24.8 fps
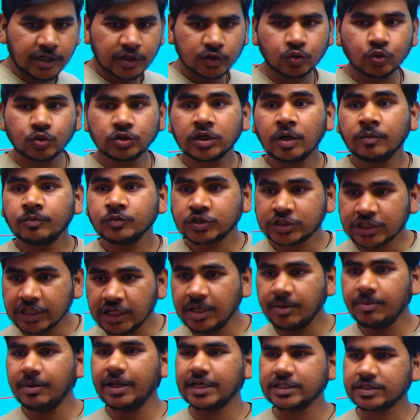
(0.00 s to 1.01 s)
तो जो हम
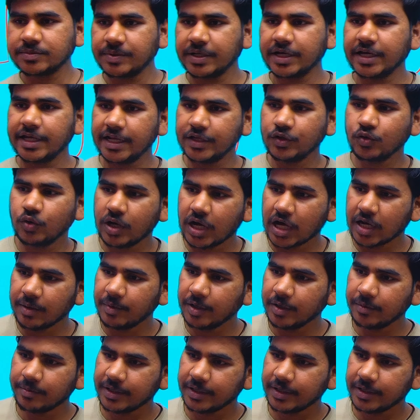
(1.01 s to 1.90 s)
स्लीवलेस वगैरह जो गारमेंट